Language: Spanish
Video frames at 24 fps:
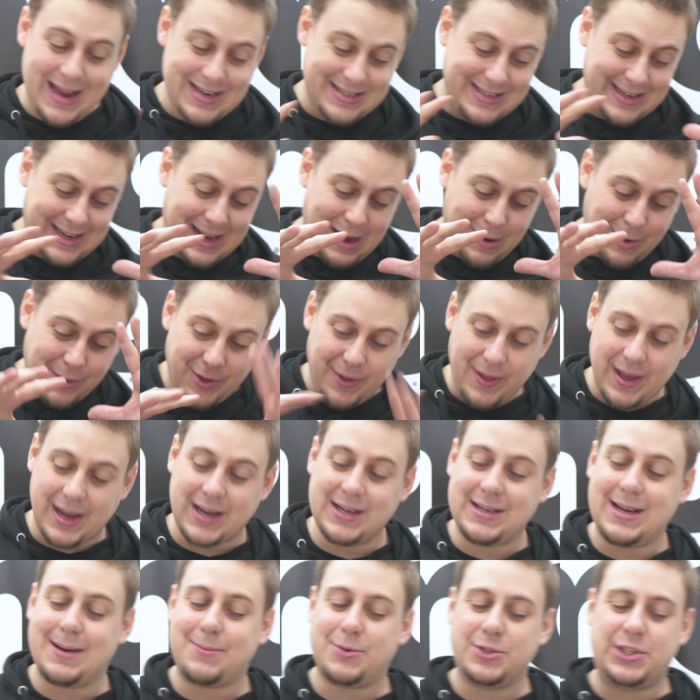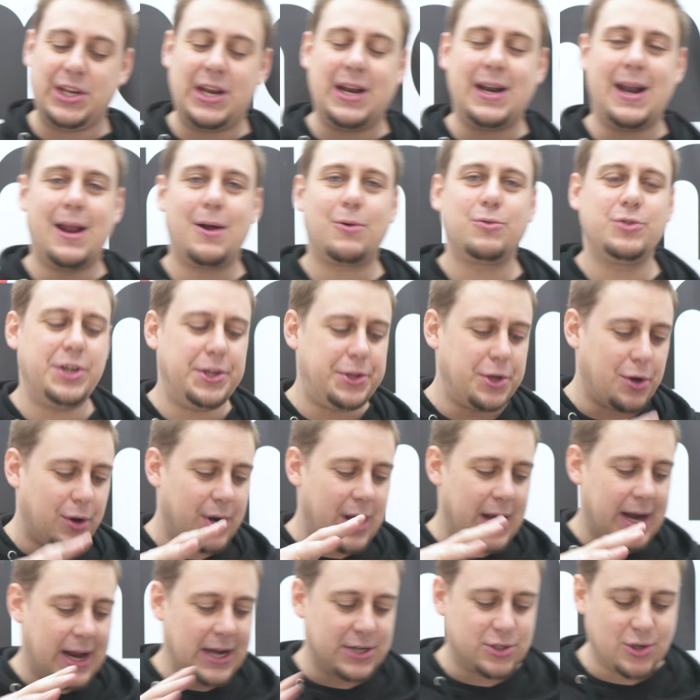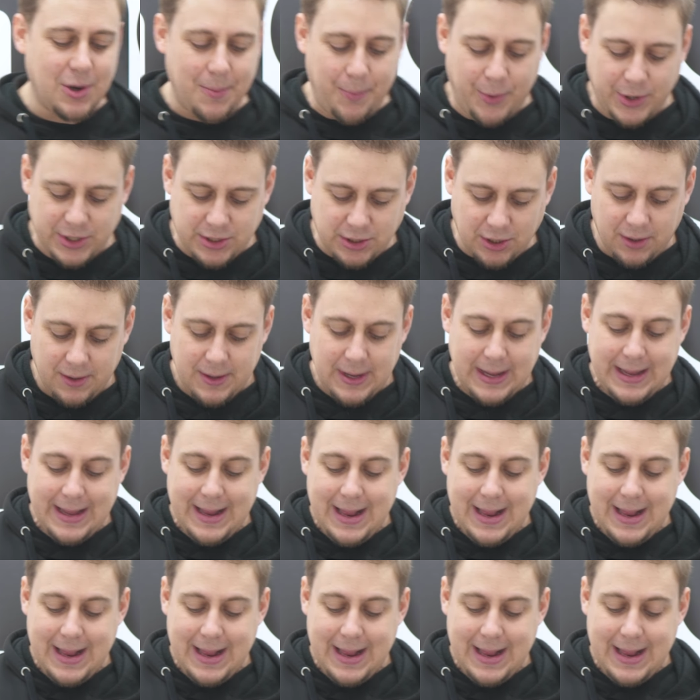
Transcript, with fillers: Así que cuando dejéis la mochila en algún sitio con el casco puesto,